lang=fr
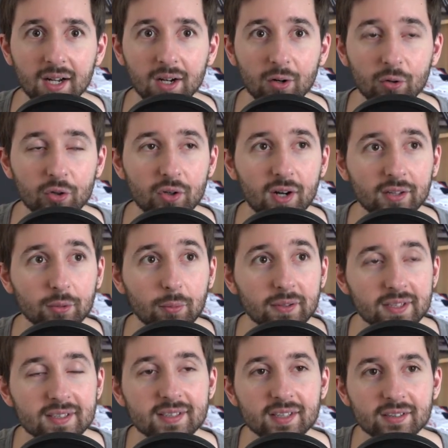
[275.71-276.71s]
Quand la
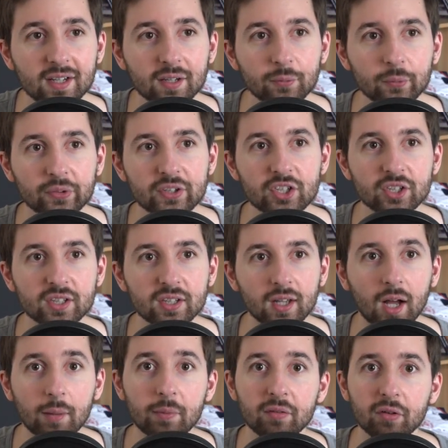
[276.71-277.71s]
3DS a été annoncée, j'étais
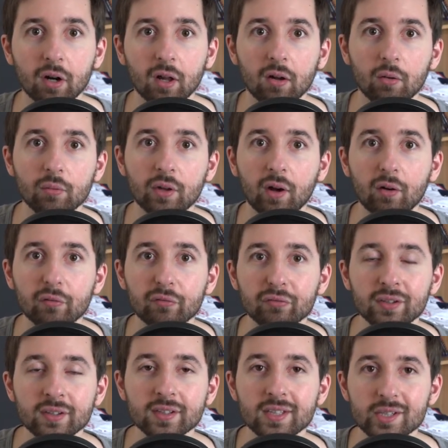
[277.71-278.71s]
ah bah voilà, on a
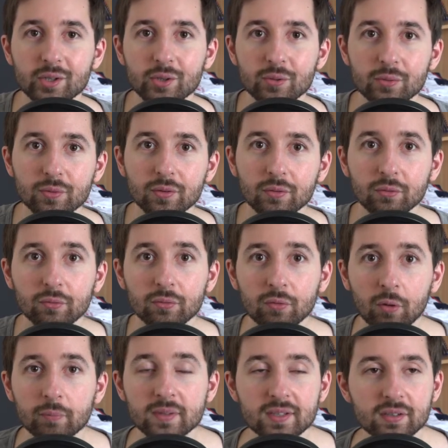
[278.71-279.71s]
enfin des jeux d'une
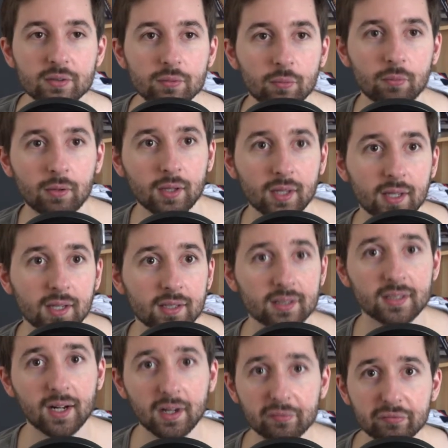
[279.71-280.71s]
ambition et
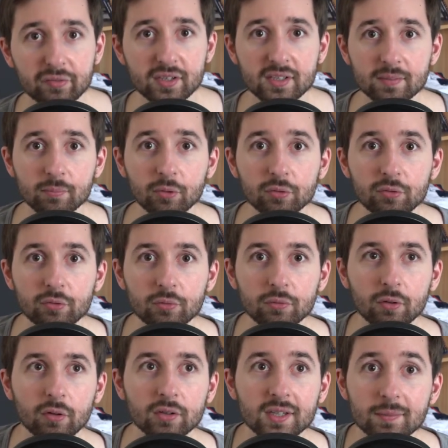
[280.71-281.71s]
des graphismes
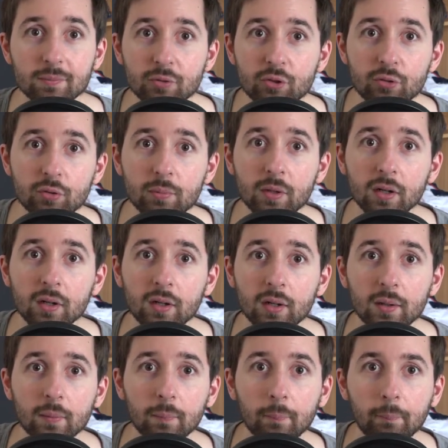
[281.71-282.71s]
d'une GameCube,
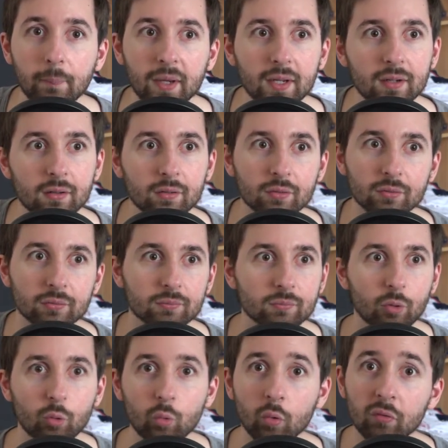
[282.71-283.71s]
mais euh,
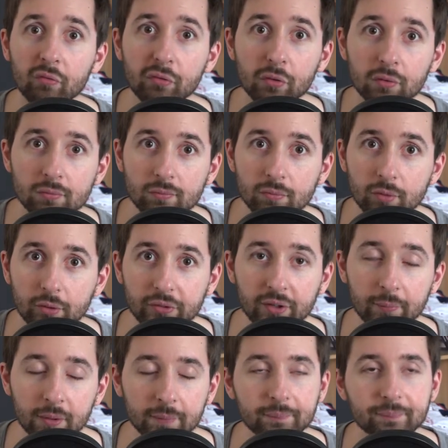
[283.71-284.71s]
où on veut, dans
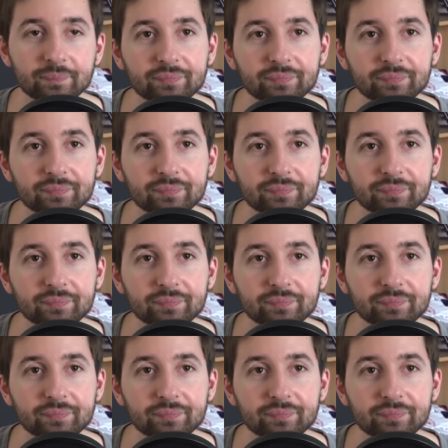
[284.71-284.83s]
sa main.